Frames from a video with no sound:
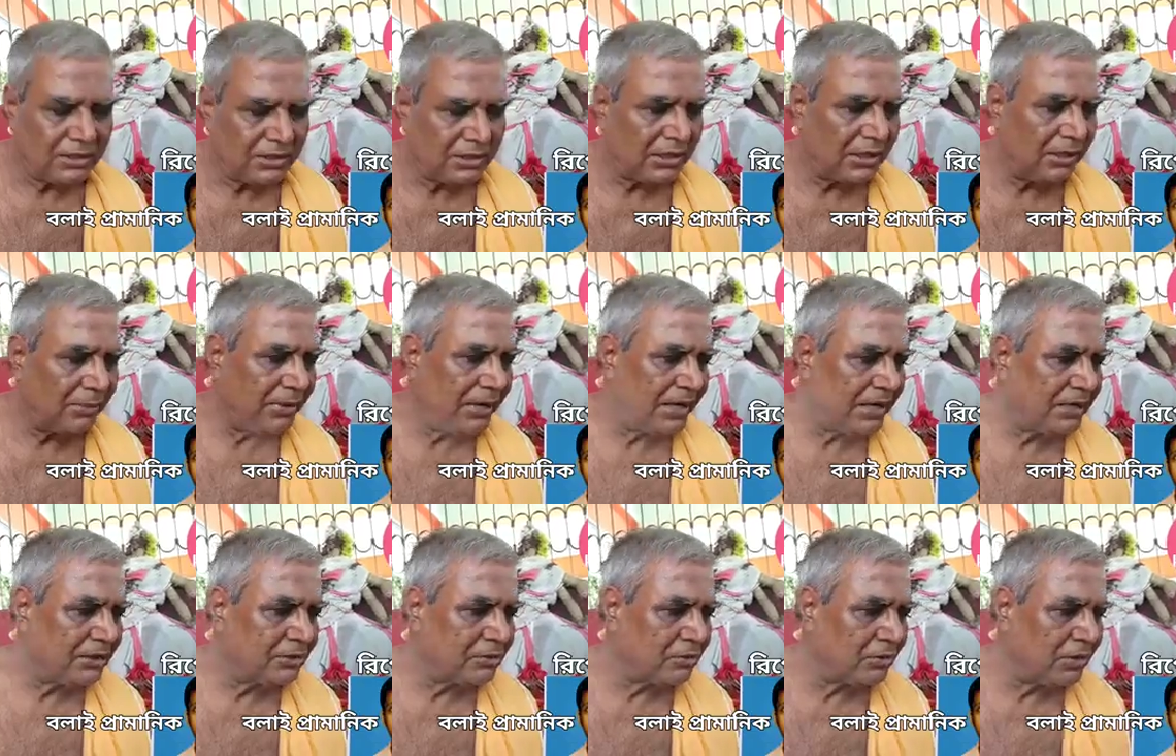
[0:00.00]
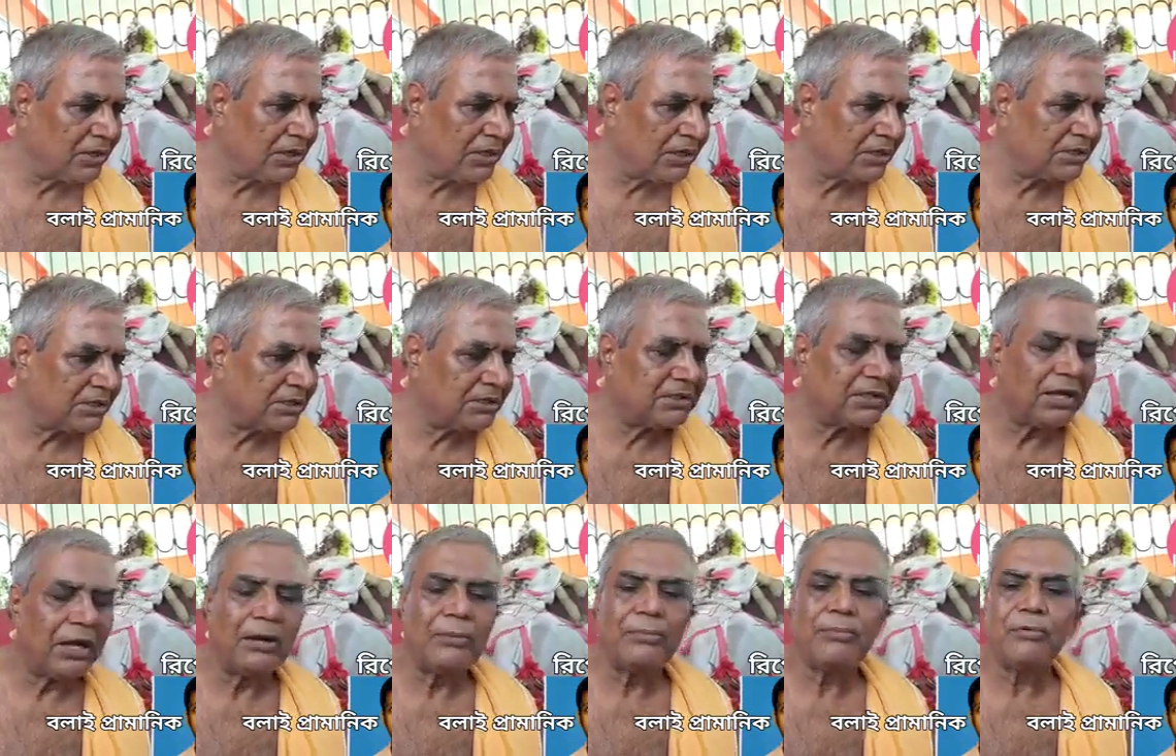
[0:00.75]
সেটা ভেঙে চলে গেছে
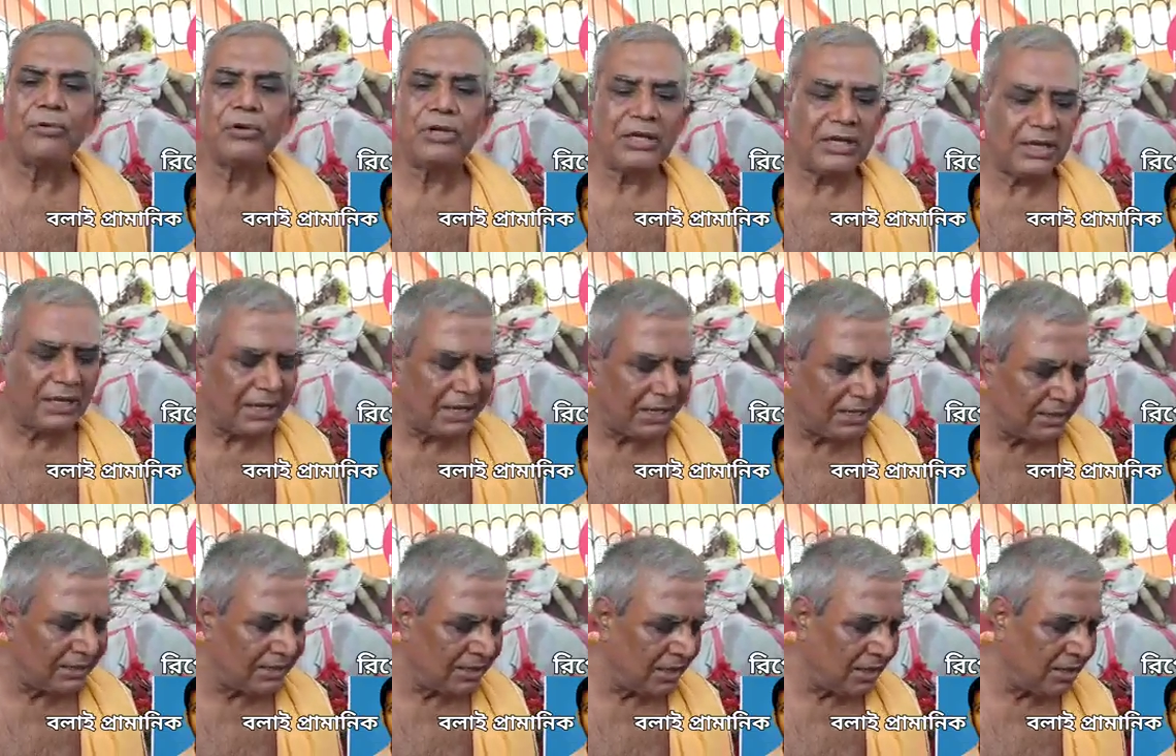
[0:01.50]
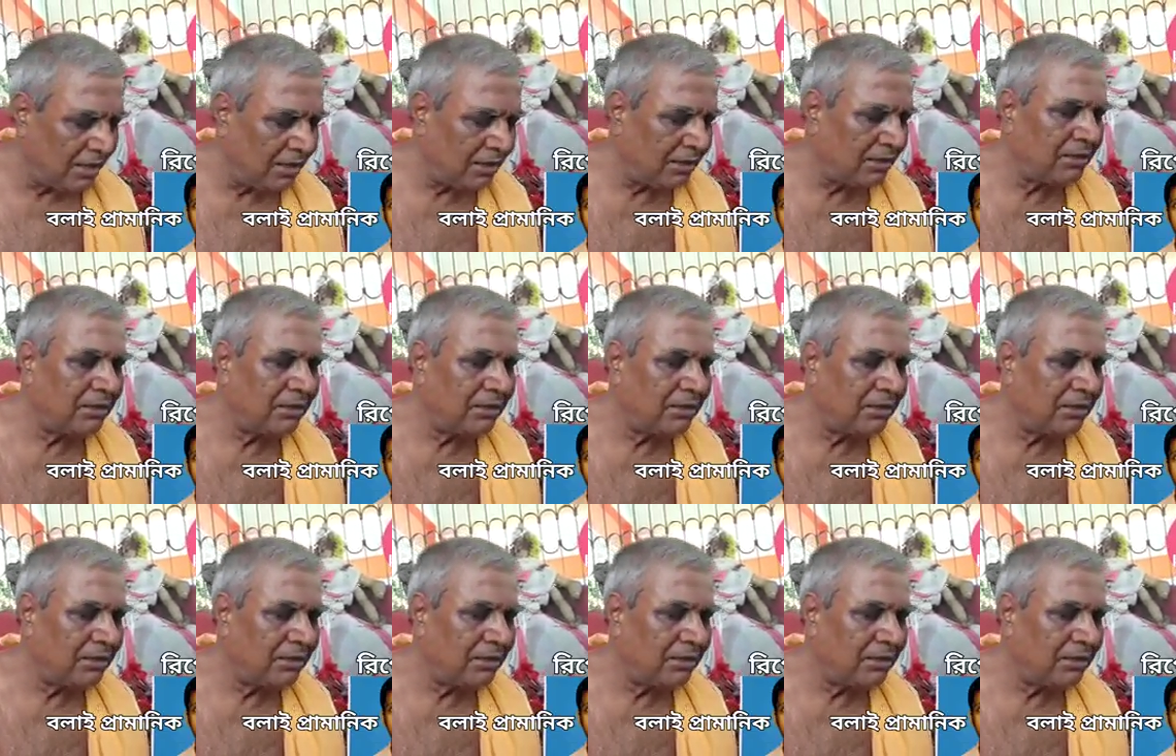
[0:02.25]
তারপরে এইটা